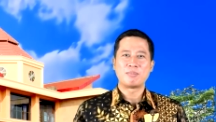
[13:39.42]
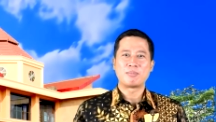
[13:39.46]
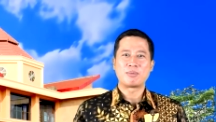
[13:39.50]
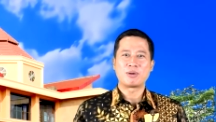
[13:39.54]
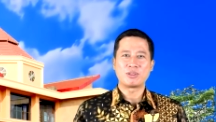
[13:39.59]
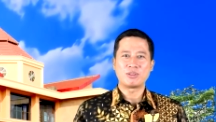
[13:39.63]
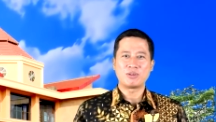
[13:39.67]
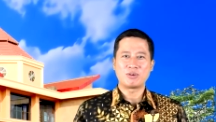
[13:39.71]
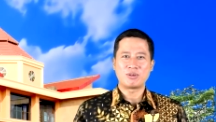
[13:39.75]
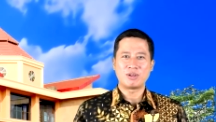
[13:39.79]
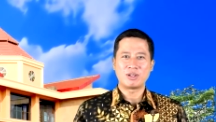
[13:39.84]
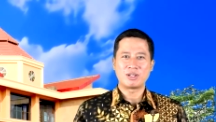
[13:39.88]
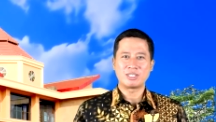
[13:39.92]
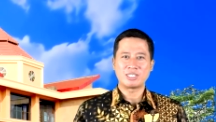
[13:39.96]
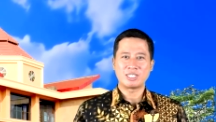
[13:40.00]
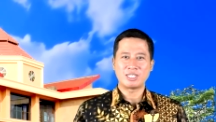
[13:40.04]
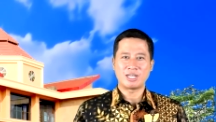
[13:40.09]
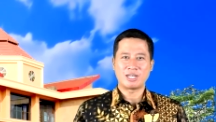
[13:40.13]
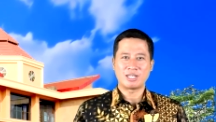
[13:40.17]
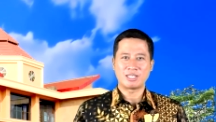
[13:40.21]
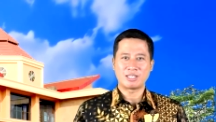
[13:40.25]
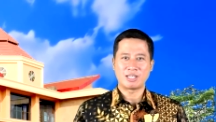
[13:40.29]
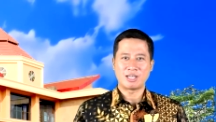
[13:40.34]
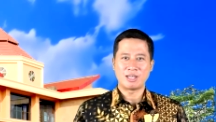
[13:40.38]
Protokol
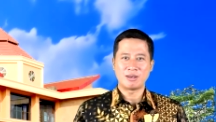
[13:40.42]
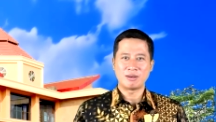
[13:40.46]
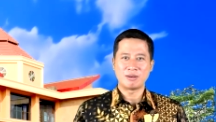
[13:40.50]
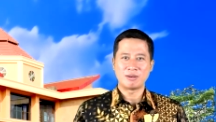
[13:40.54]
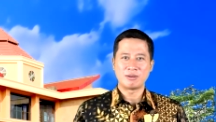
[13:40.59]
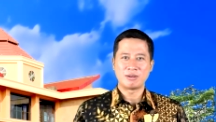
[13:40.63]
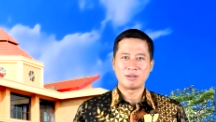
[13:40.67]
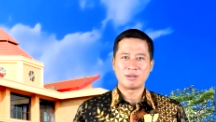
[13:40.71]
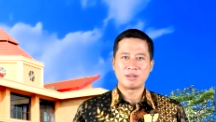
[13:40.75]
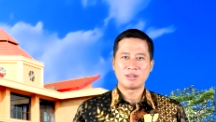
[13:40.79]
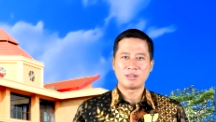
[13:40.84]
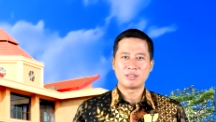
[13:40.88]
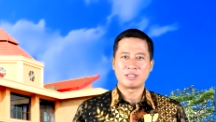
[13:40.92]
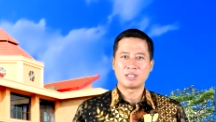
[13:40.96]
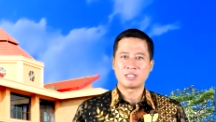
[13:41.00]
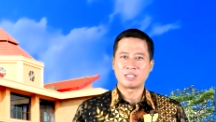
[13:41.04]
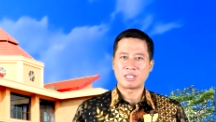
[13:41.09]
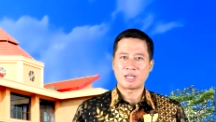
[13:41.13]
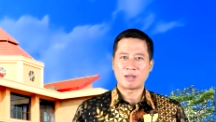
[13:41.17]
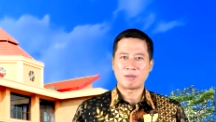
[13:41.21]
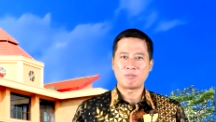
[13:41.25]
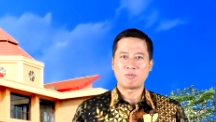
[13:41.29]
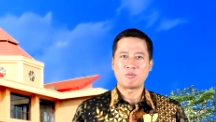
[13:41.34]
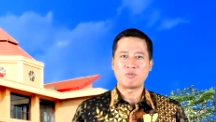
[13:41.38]
kesehatan
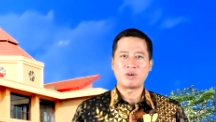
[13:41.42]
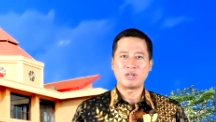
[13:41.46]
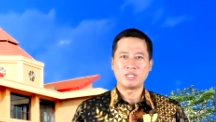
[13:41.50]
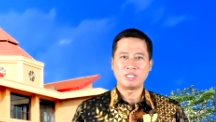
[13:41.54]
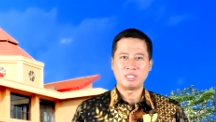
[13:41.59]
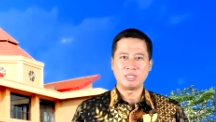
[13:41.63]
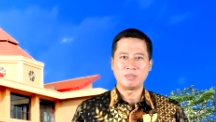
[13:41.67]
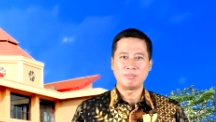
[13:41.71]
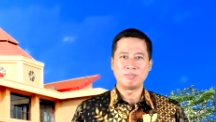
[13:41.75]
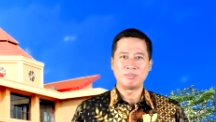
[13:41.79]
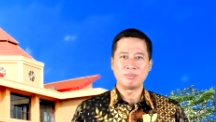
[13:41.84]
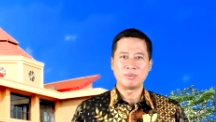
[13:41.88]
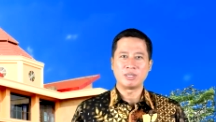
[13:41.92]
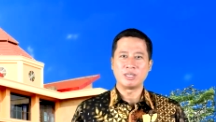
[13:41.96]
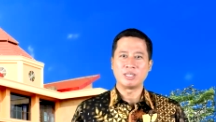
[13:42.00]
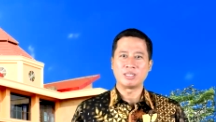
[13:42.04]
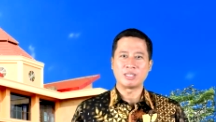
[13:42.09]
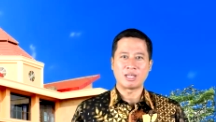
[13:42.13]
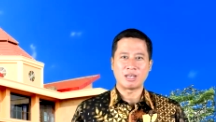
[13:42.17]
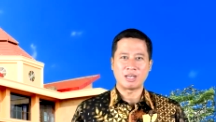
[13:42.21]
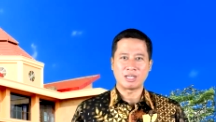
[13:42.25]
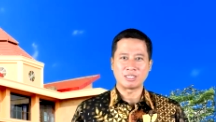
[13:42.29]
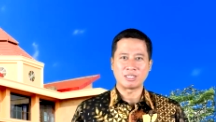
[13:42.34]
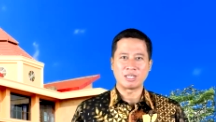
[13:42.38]
tetap wajib
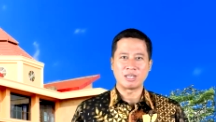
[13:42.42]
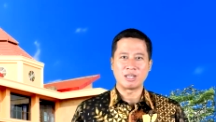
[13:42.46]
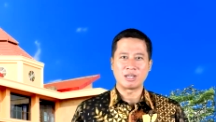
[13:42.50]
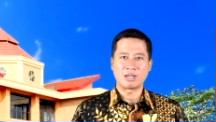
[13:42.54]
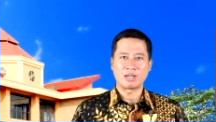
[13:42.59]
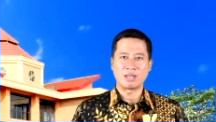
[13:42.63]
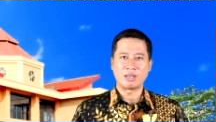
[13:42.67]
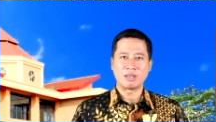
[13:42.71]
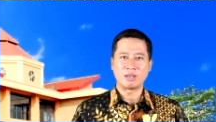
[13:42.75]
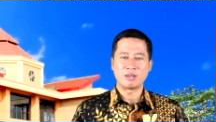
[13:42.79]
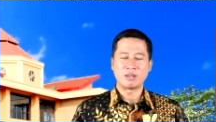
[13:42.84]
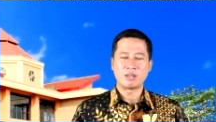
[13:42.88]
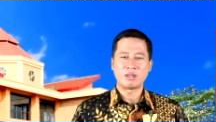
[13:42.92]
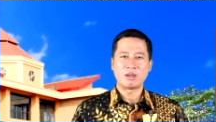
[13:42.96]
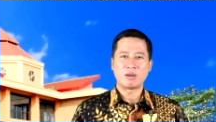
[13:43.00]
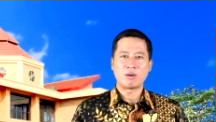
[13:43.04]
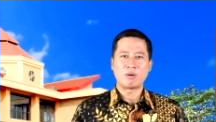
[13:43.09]
kita laksanakan,